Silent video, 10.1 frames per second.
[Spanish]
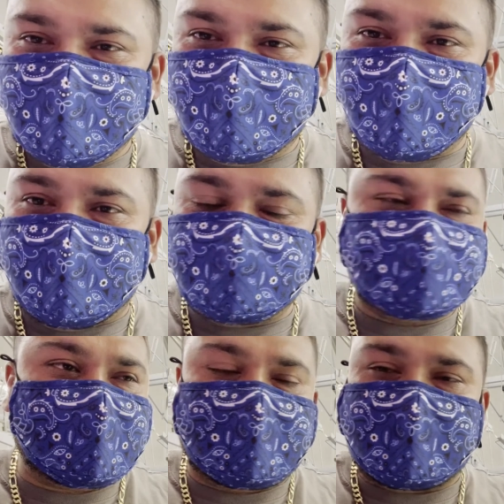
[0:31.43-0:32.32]
lo
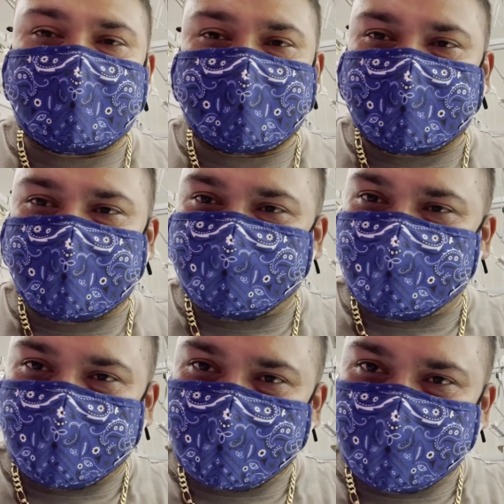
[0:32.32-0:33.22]
vamos a hackear
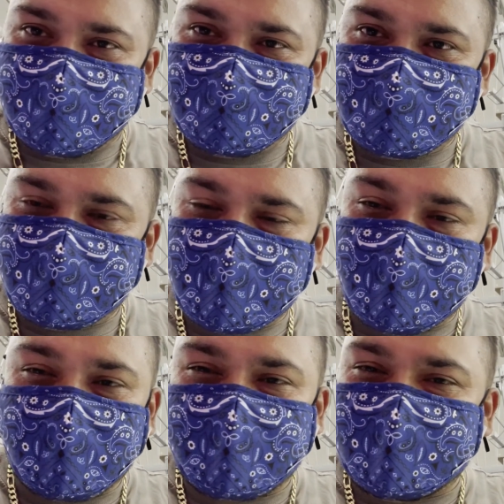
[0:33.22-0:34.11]
para que
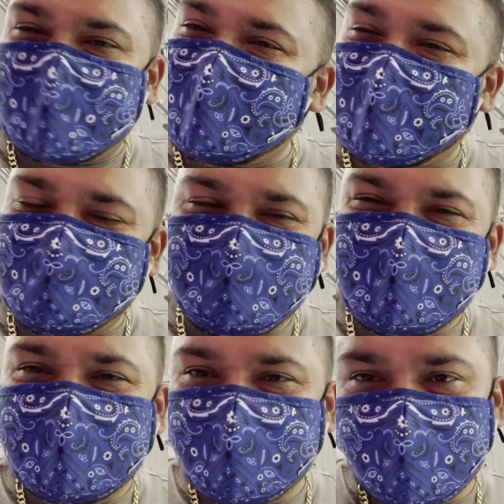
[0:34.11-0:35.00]
corra a
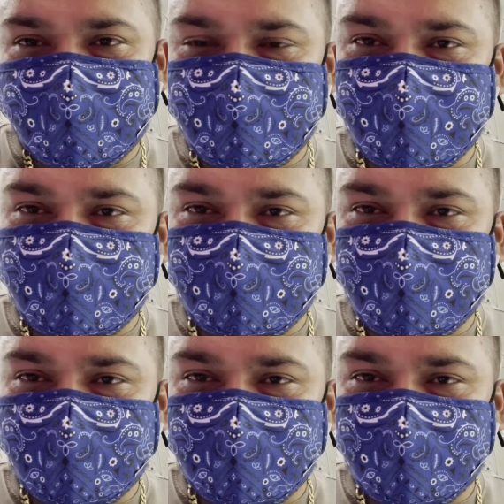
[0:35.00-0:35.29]
mínimo